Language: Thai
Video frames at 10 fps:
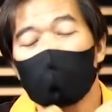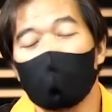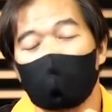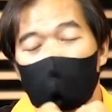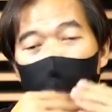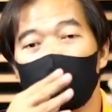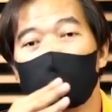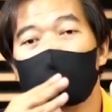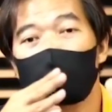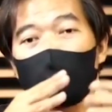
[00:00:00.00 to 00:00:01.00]
เบสเยอะ
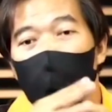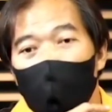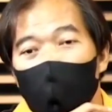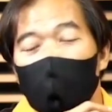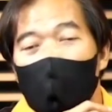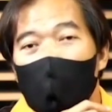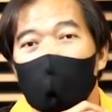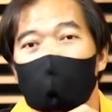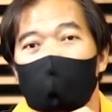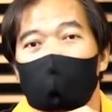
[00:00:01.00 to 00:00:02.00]
เข้าไว้ก็ได้
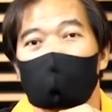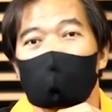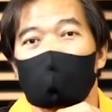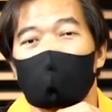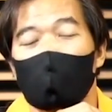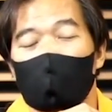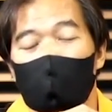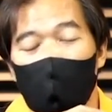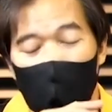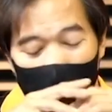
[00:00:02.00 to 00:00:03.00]
นะครับ
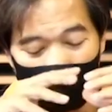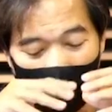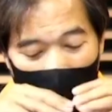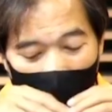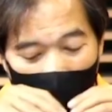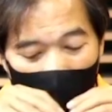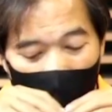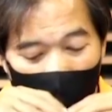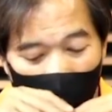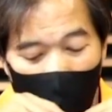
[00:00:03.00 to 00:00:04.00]
แต่
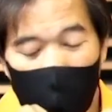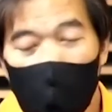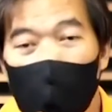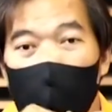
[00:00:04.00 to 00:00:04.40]
ถ้ามันเยอะเกิ